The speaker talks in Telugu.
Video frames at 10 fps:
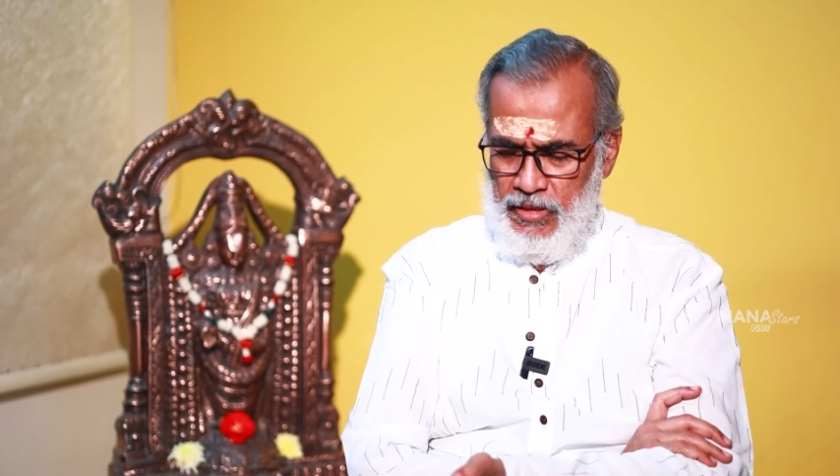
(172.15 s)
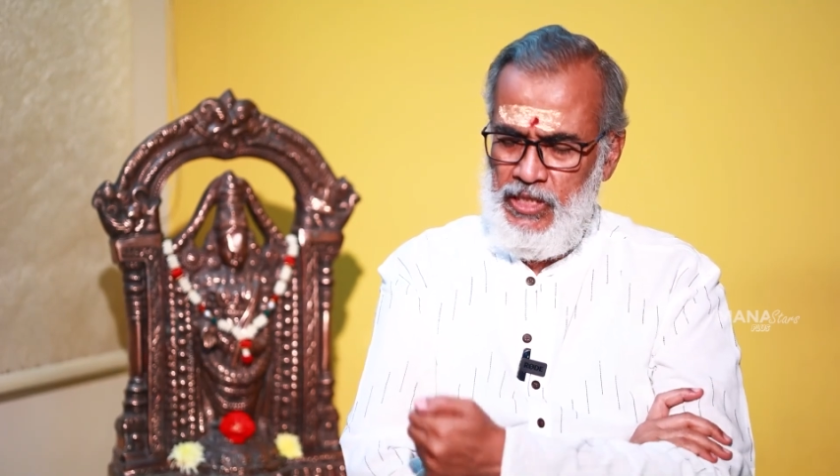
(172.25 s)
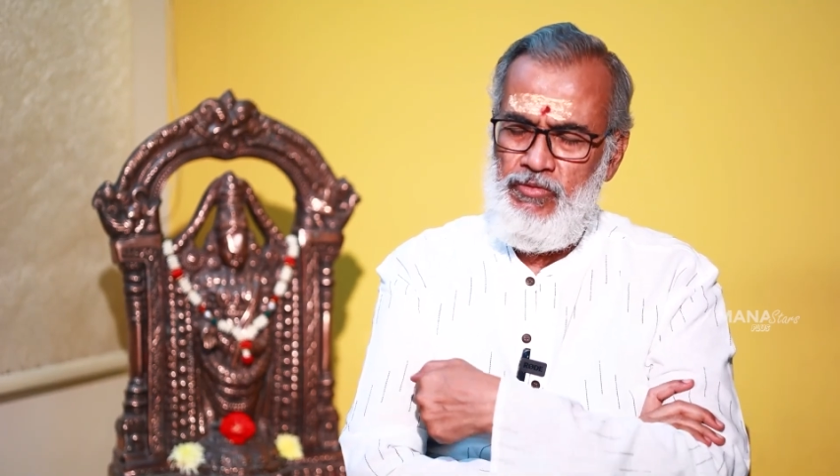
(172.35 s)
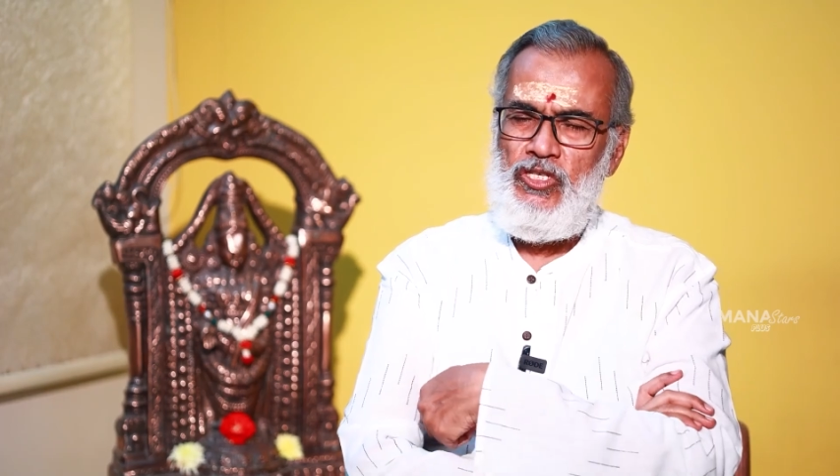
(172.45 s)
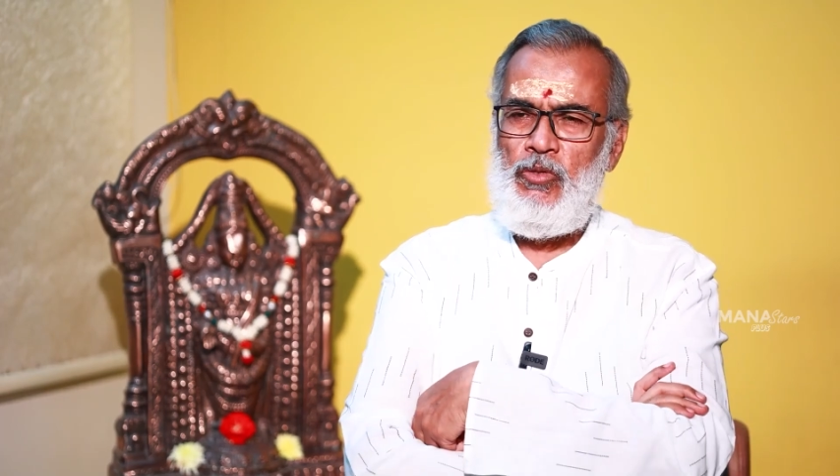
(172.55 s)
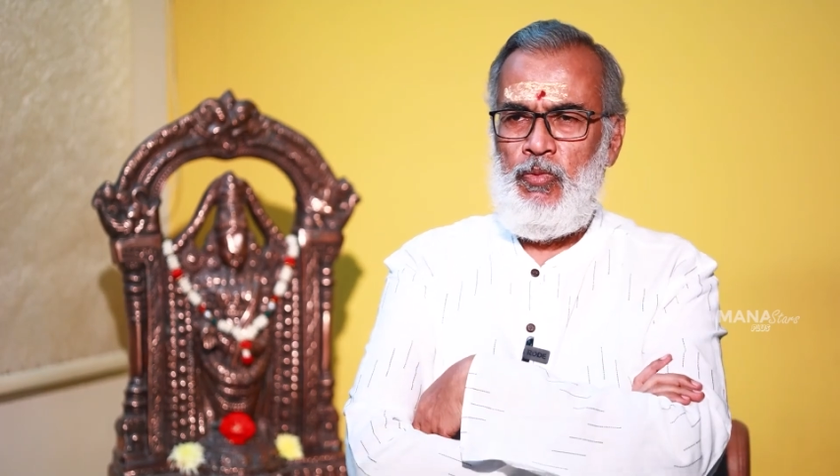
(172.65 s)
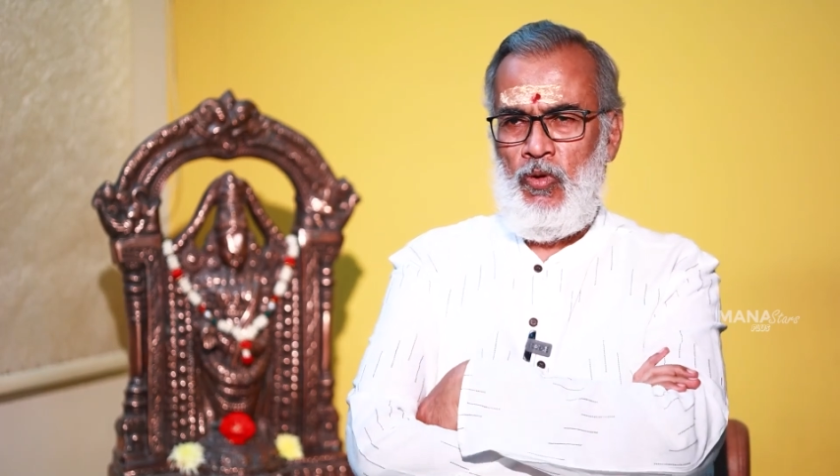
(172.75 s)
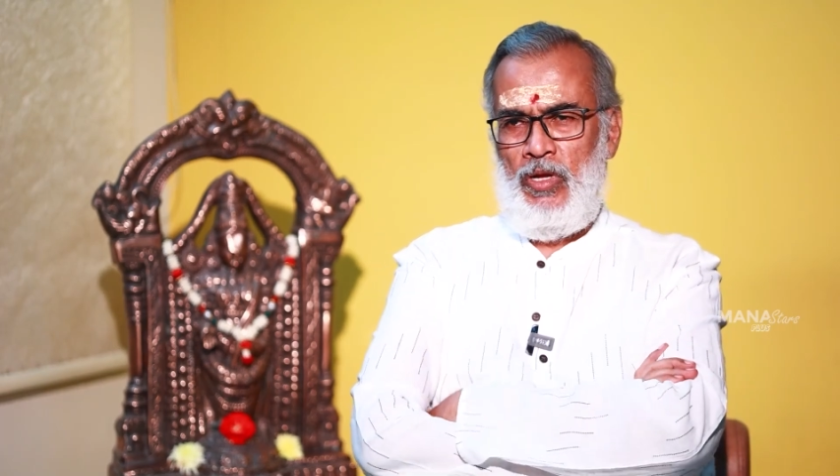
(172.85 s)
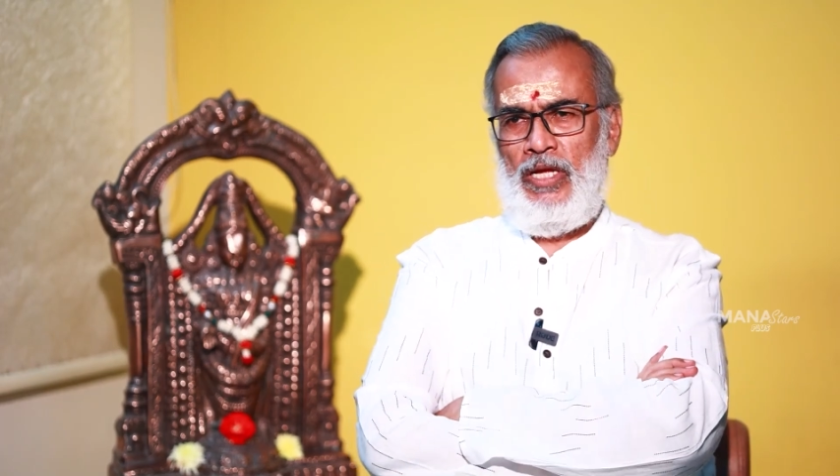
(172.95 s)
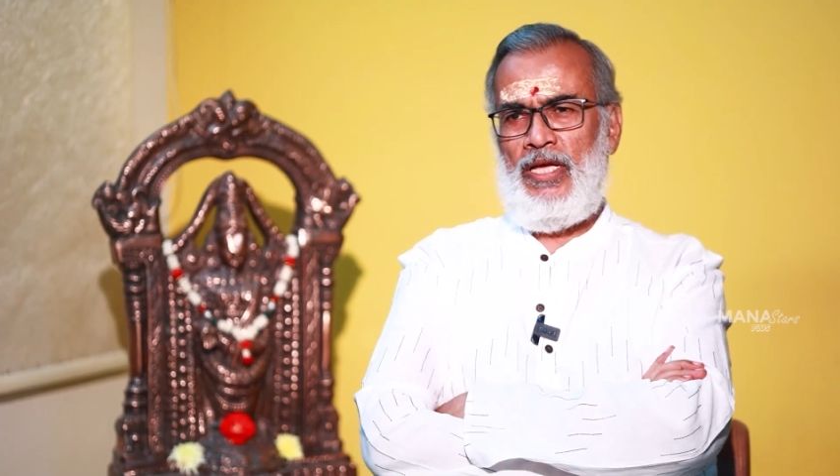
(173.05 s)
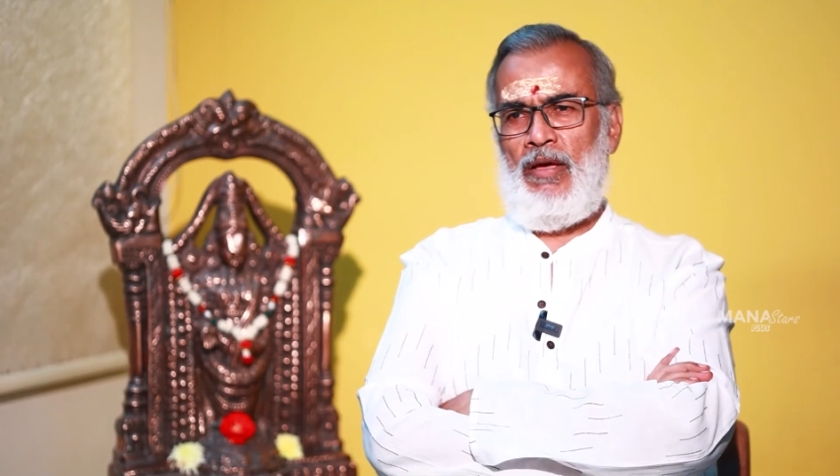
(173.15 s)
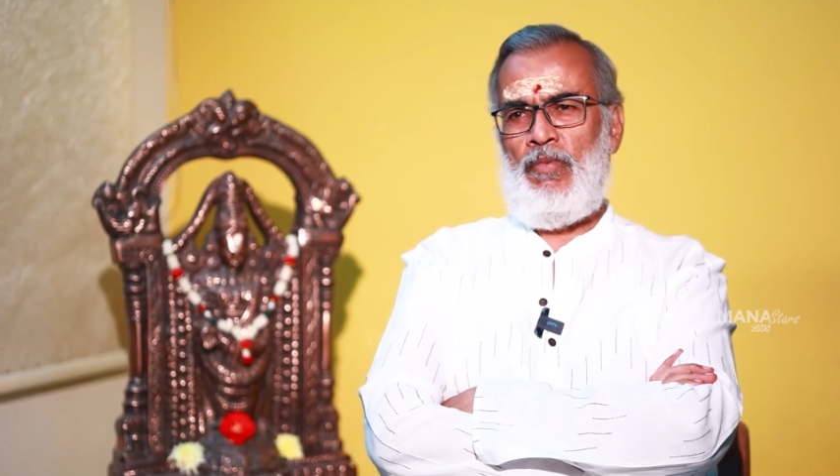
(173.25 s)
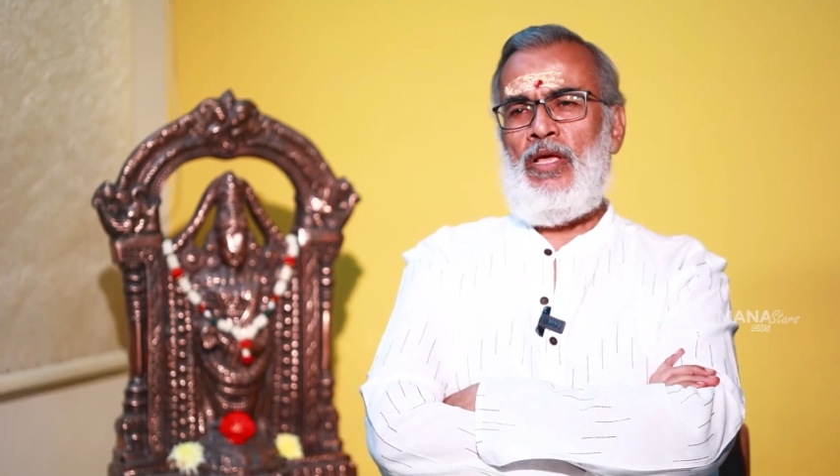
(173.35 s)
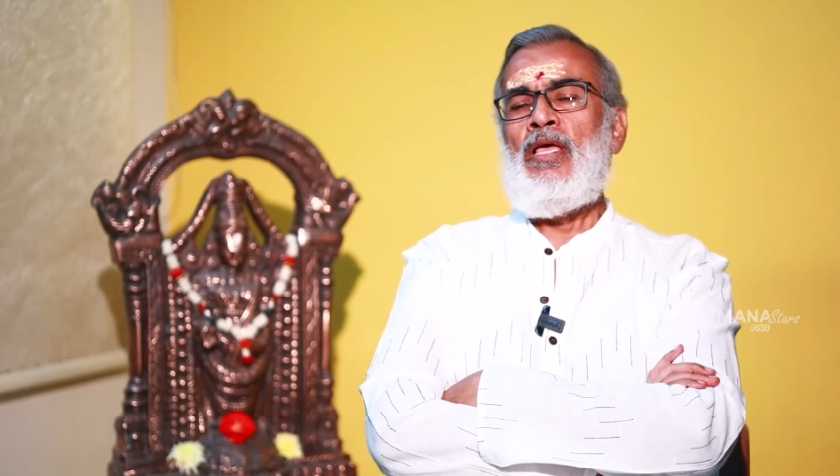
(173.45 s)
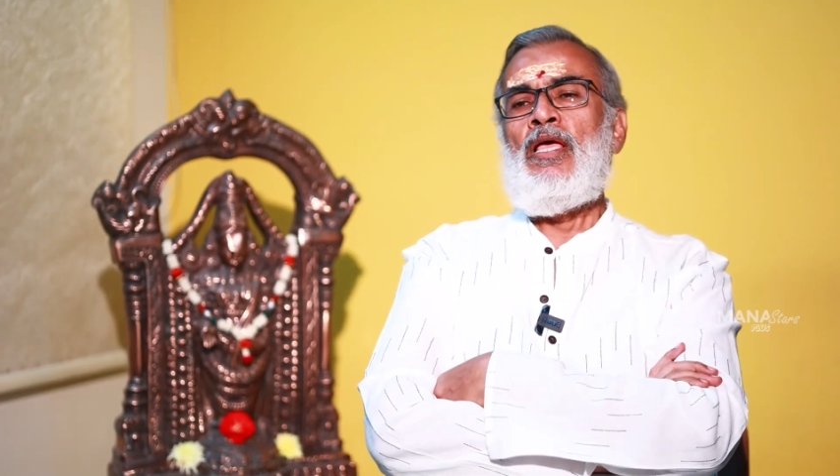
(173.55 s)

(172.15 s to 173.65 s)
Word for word: జీవీసీ ప్రో అనే కెమెరా